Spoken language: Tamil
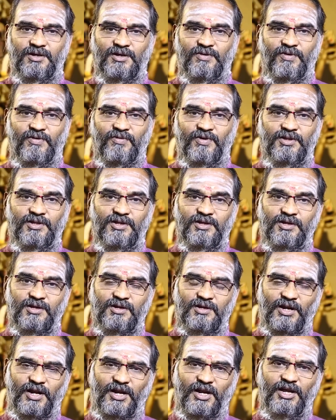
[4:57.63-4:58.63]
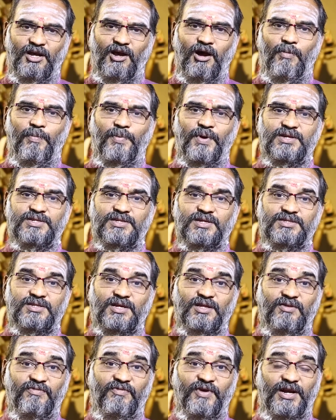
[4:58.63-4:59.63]
இவர் வந்து நிறைய ஆப்ரேஷன்
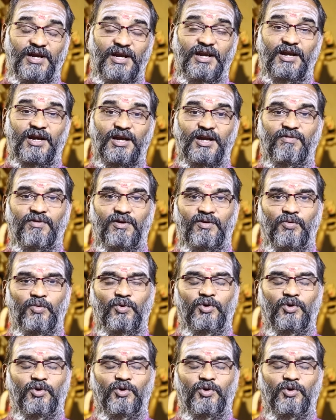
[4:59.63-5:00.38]
செய்து வெற்றி கண்டவர்